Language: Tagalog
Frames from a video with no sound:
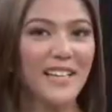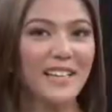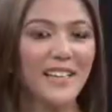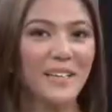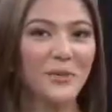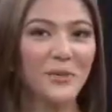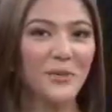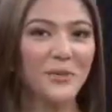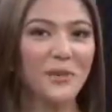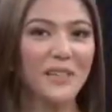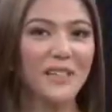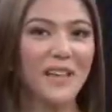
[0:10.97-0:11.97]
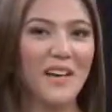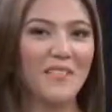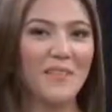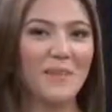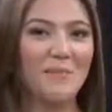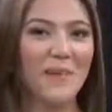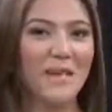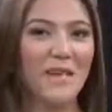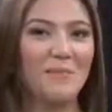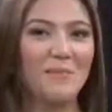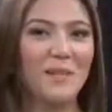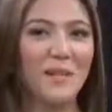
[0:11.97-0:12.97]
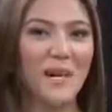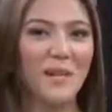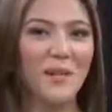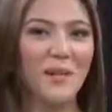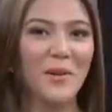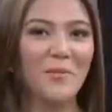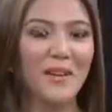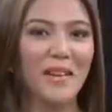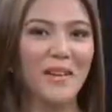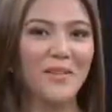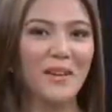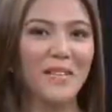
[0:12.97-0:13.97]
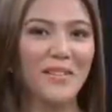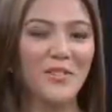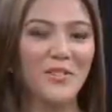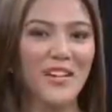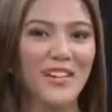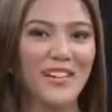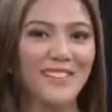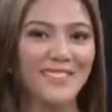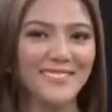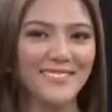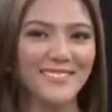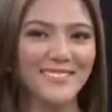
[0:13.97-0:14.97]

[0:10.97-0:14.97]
Nakatutok po ng live si Bea Bernardo. Bea, rise and shine.